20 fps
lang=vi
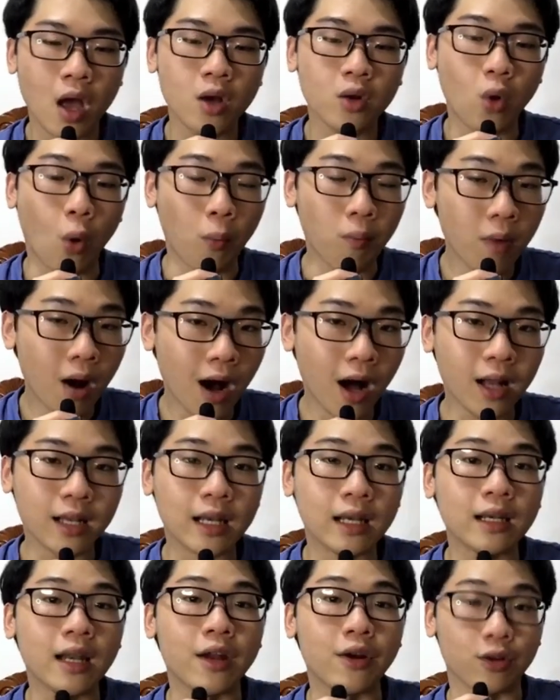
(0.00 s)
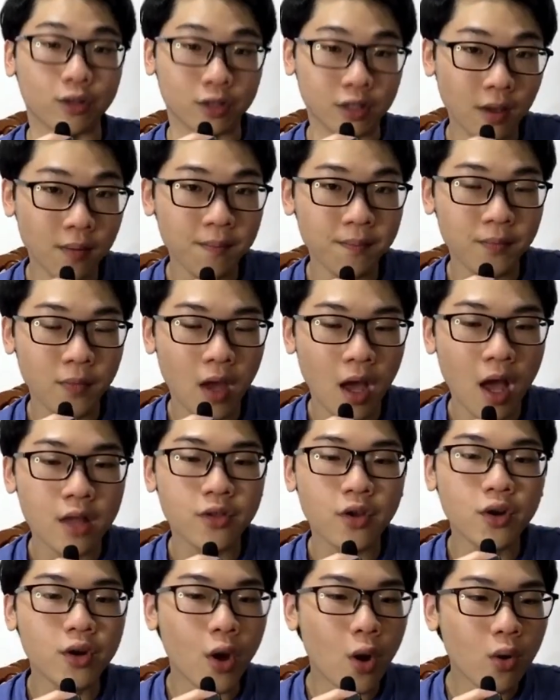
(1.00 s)
Cũng hơn là được giúp,
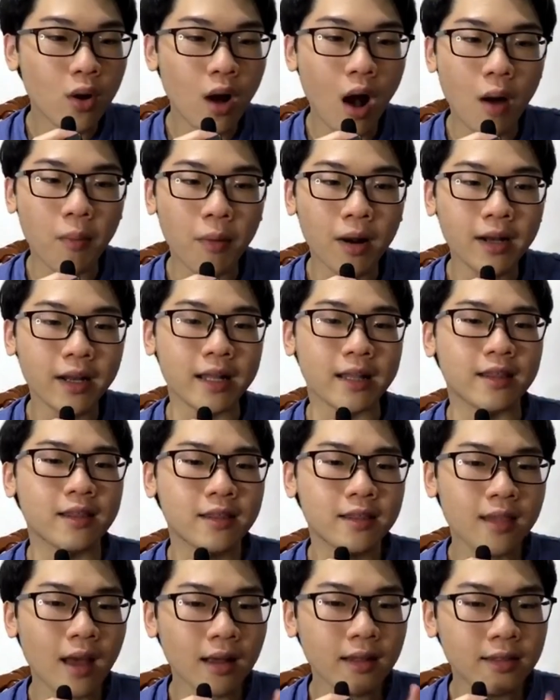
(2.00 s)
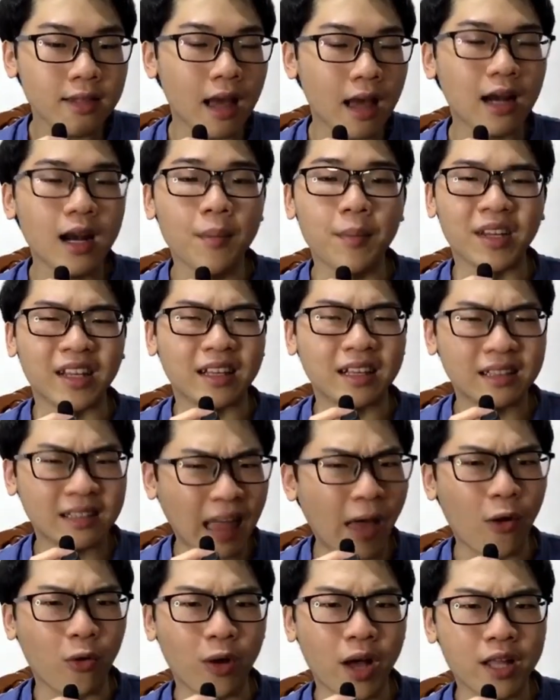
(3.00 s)
chứ nếu không á thì chắc chắn là mình
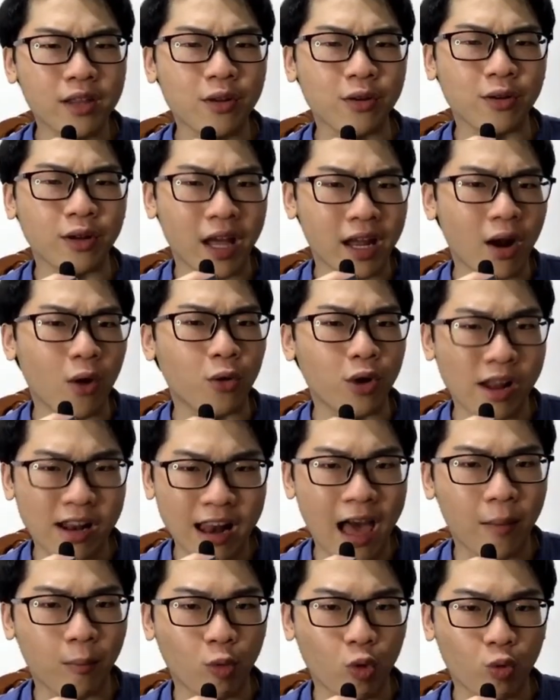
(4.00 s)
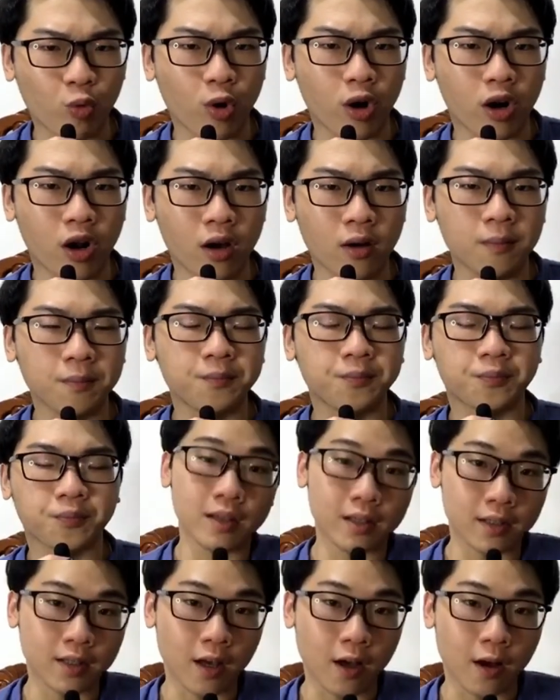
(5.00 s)
tèo ngay từ ngày đầu đi làm luôn rồi đó.
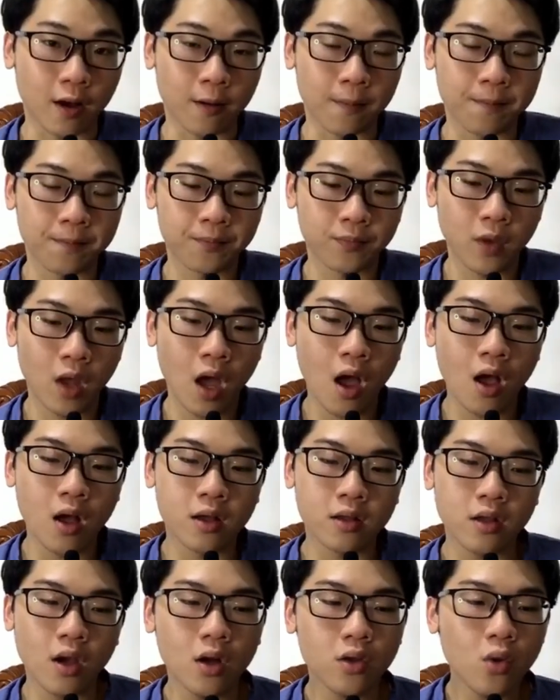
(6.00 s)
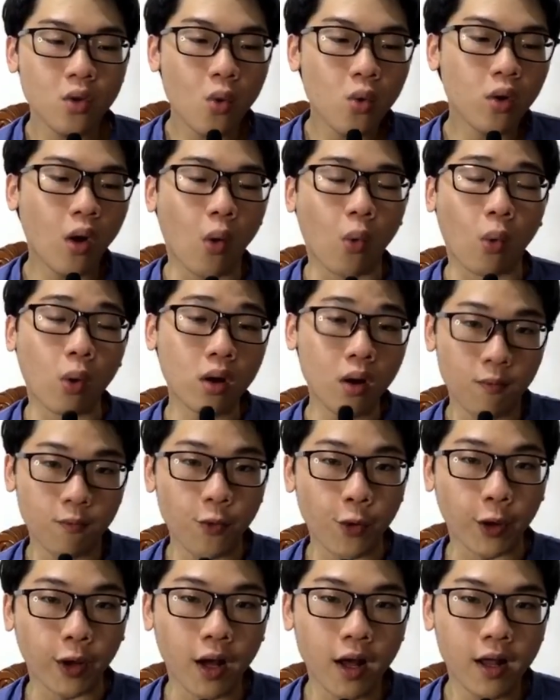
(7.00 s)
Giờ, do nhu cầu của công
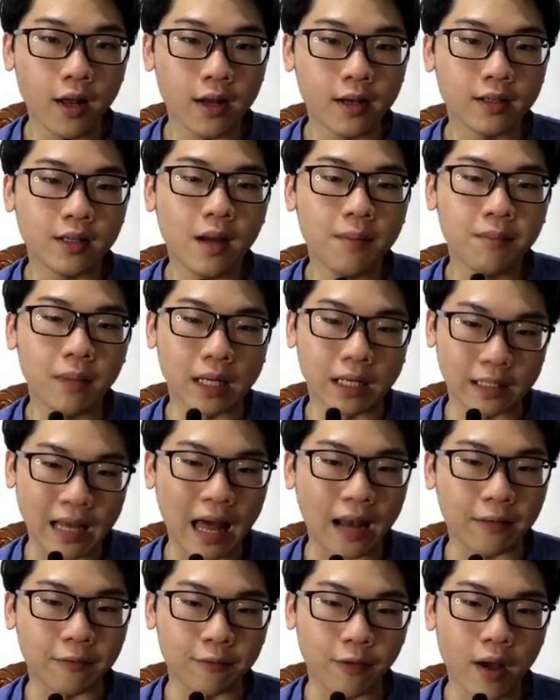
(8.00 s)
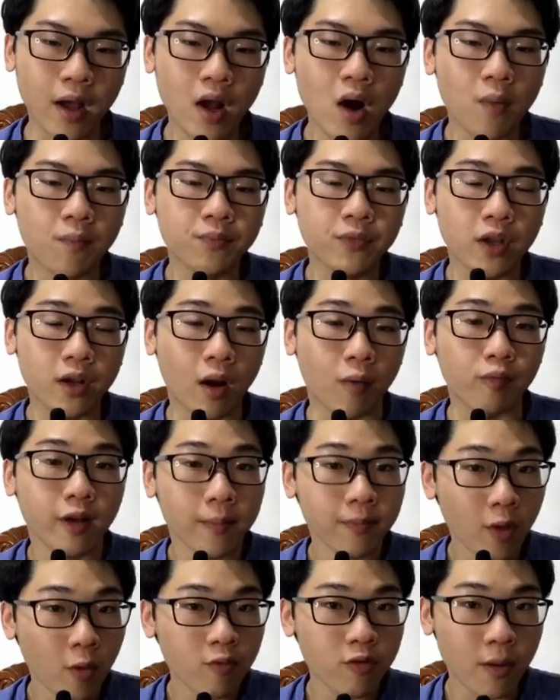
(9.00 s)
việc á, nên mình đành phải học tin học cấp
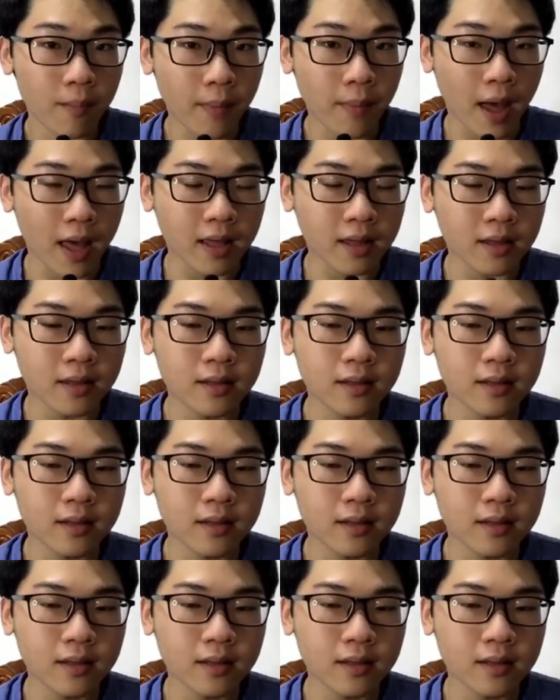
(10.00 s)
tốc trên mạng.